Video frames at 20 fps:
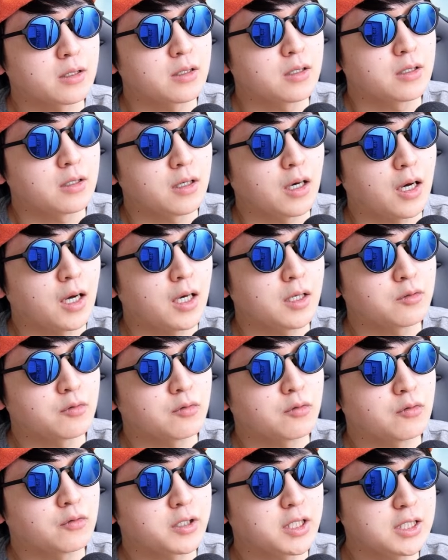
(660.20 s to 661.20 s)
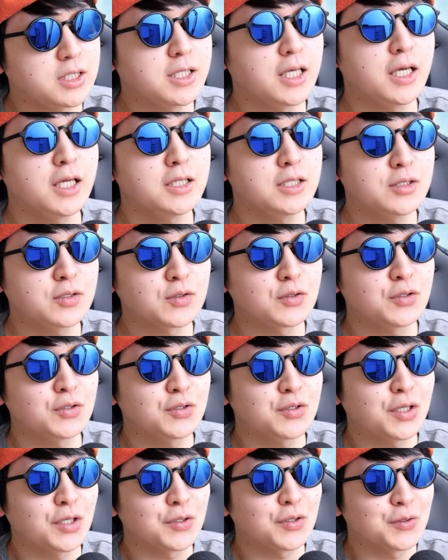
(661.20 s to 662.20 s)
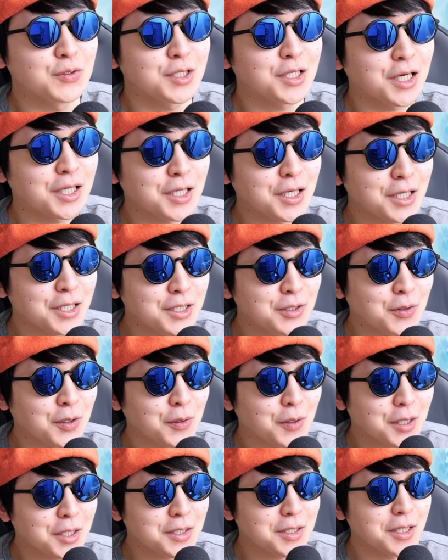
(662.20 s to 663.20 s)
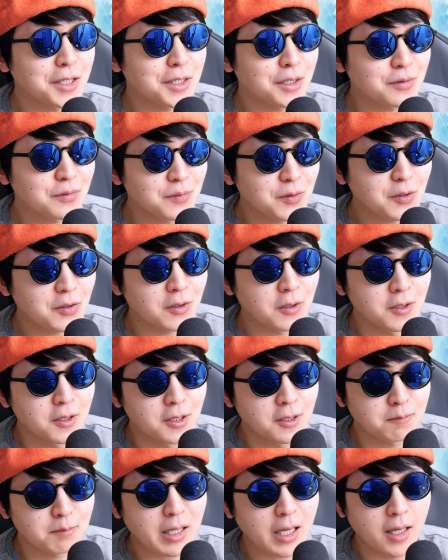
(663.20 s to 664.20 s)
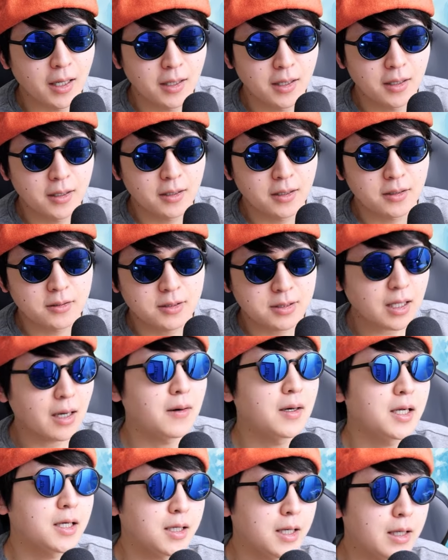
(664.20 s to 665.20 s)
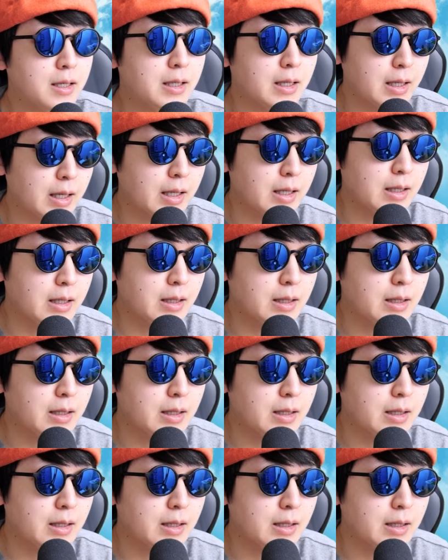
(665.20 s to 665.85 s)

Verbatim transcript: ああの犠牲にするっていう言い方がいいのか分かんないけどもまあ使わなきゃいけない